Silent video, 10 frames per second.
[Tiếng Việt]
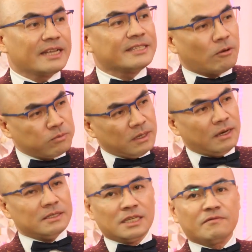nhanh chóng
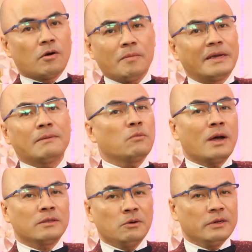nữa, chỉ trong vòng có mấy năm
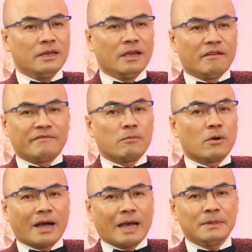qua thôi. Vèo một
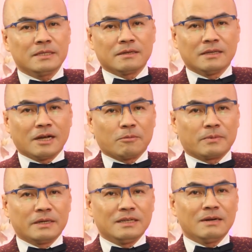cái bây giờ thì Ngọc
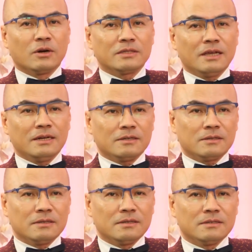gần như là một cái
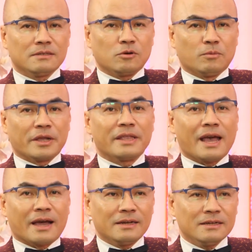tên của mọi
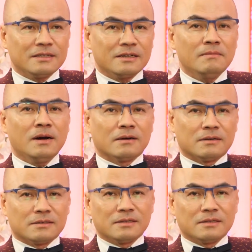nhà đấy, người ta cứ mở